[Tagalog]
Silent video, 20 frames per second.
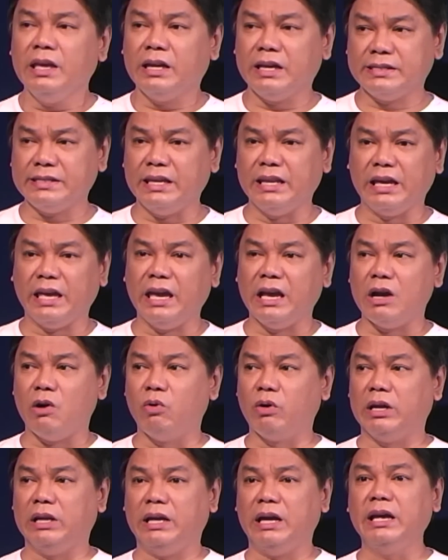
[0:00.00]
Kasi naging
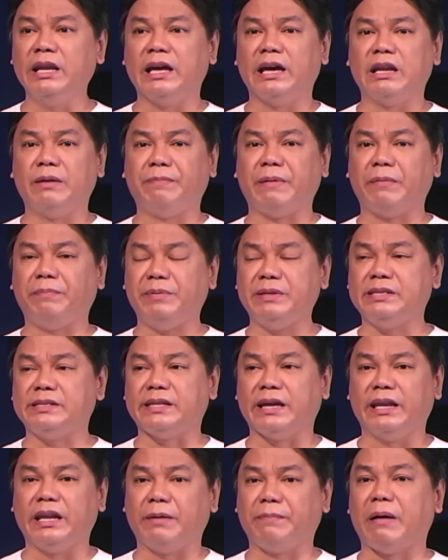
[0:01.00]
kaugalian na na
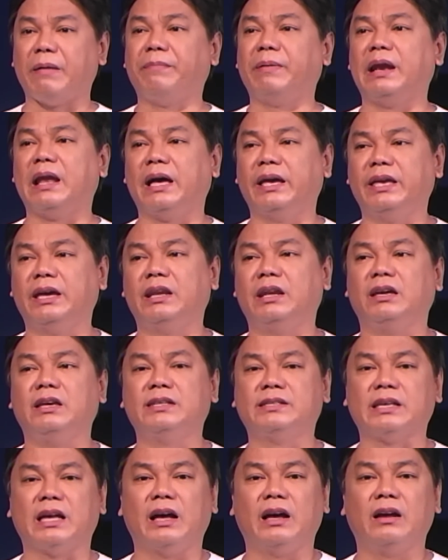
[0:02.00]
pagpista, nagpapalaya ng
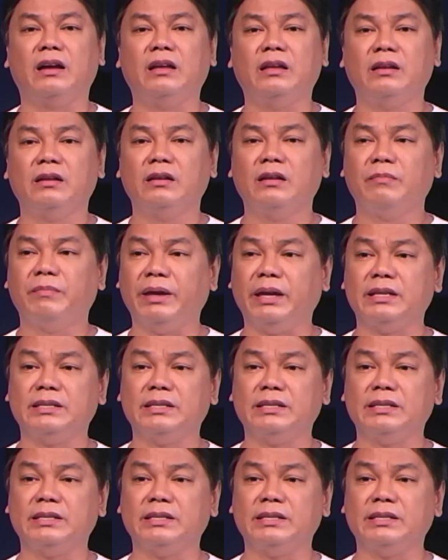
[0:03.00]
isang may